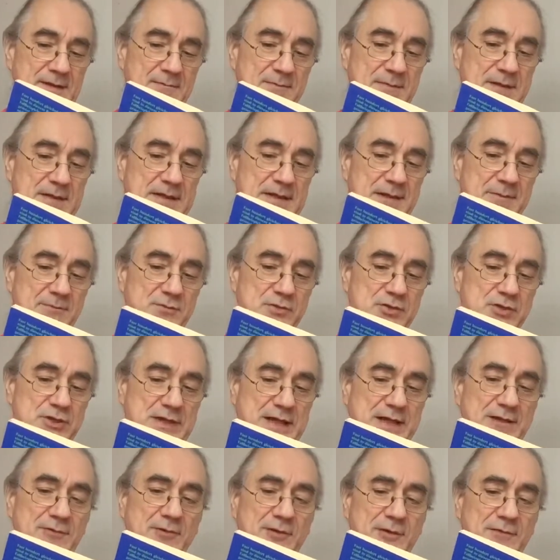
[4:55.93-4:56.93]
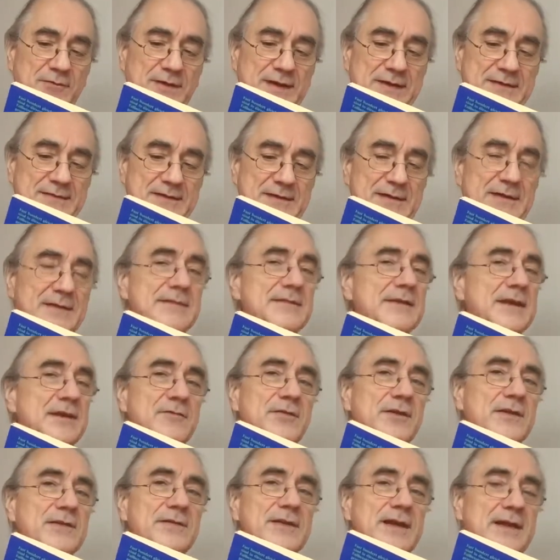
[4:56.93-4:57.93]
Mit dem Standortwechsel ist
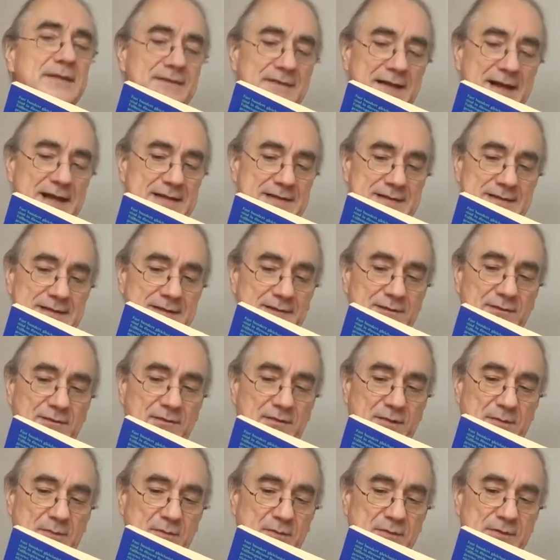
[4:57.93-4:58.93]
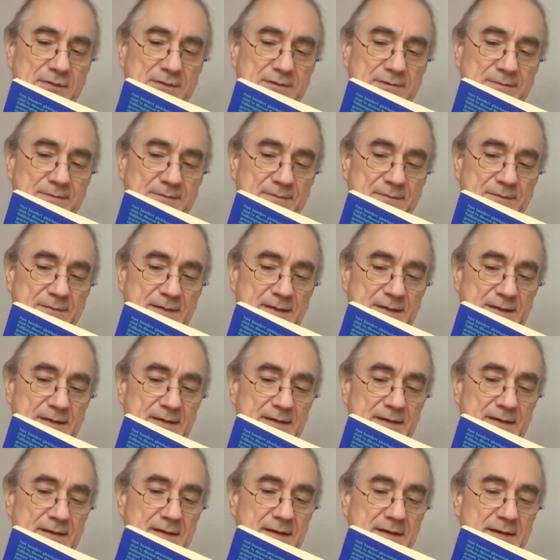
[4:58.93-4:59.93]
etwas ganz anderes verbunden.
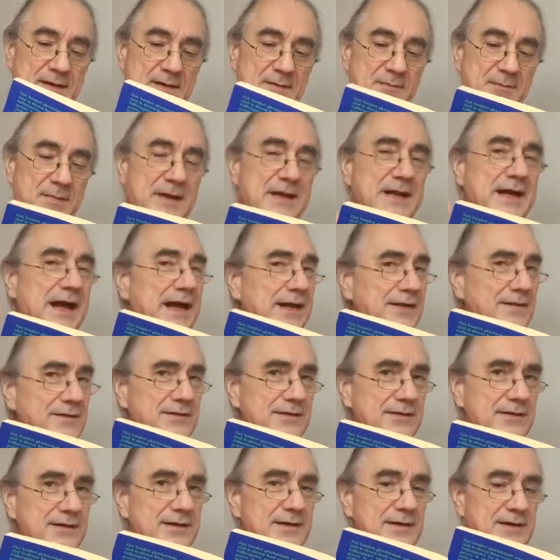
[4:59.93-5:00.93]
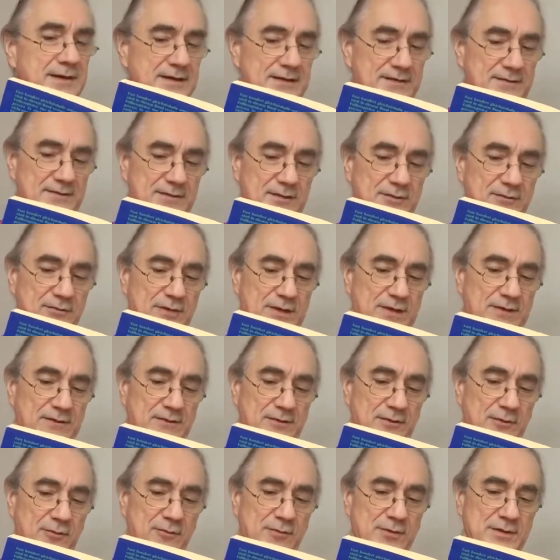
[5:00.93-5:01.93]
Bekannte
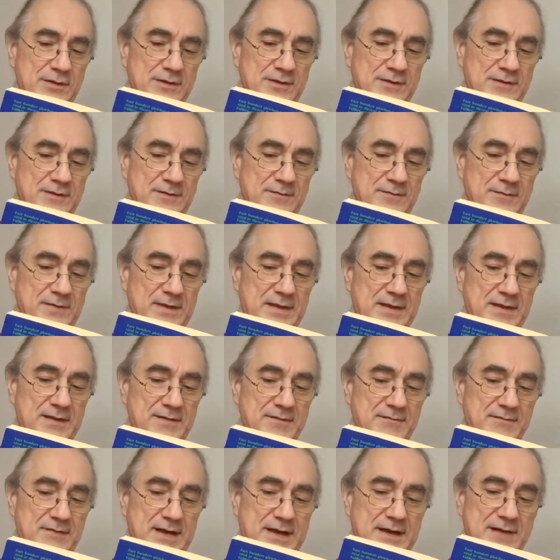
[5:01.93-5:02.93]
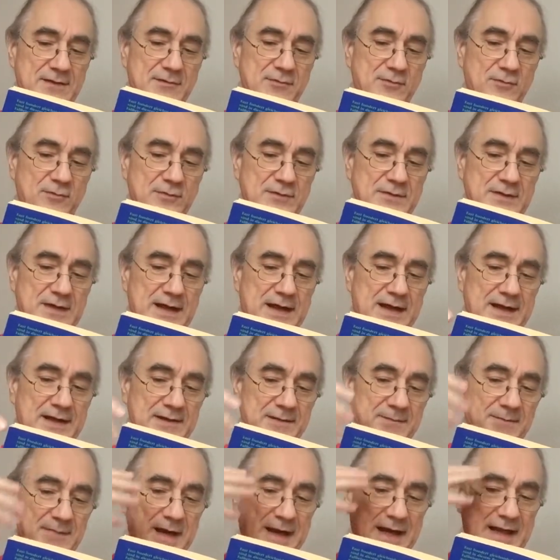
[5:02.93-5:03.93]
Situationen werden unter einem